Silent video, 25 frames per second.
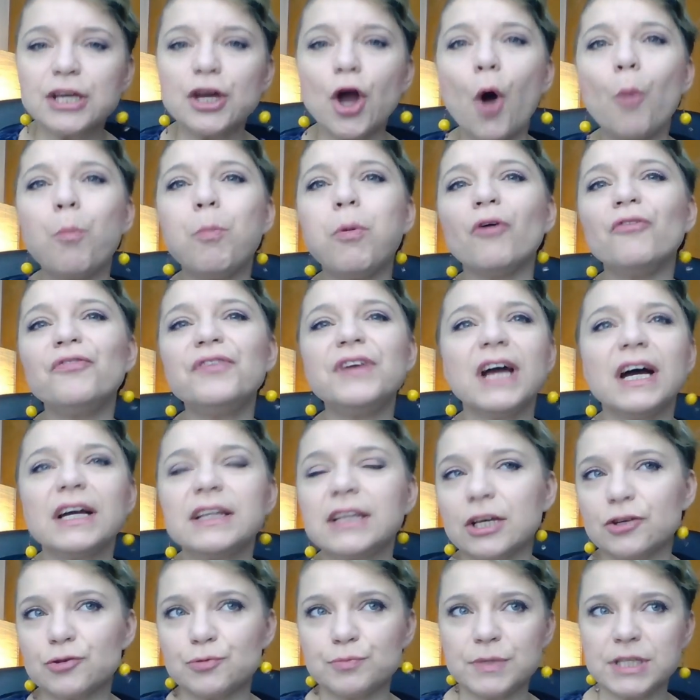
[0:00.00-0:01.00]
i
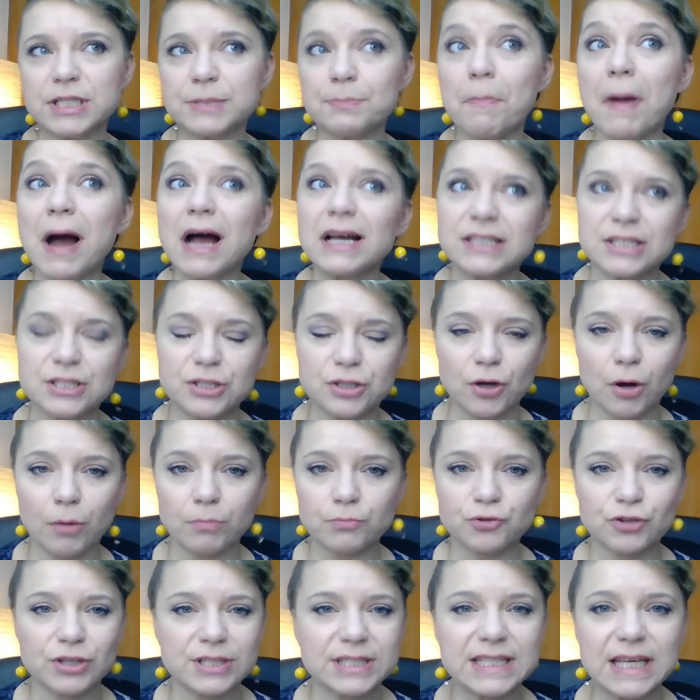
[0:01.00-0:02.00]
opowiadasz mi z
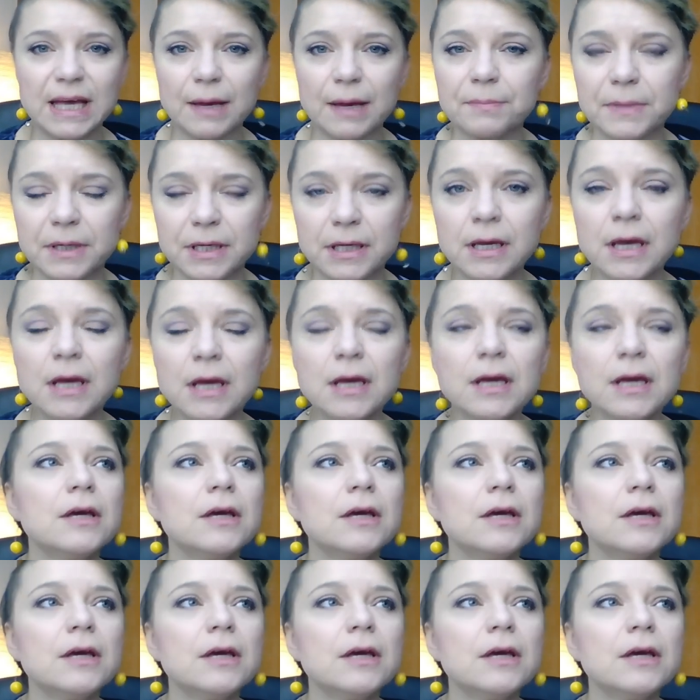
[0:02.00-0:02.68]
pasją czasami,